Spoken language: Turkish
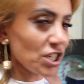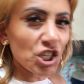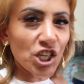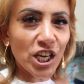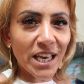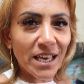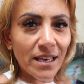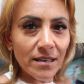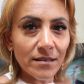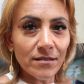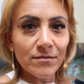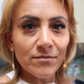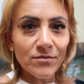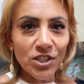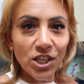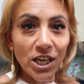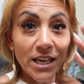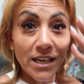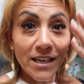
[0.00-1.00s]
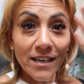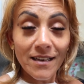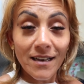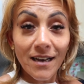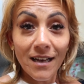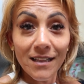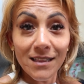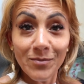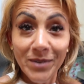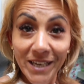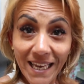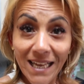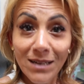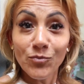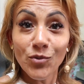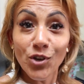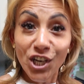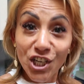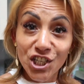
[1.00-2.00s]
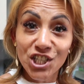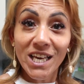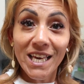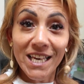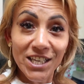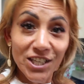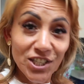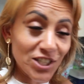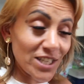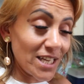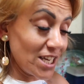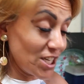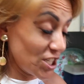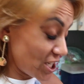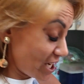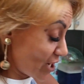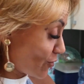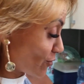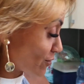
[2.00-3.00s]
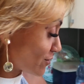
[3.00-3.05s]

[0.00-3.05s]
Şey şey aklıma gelmiyor ya şey işte şey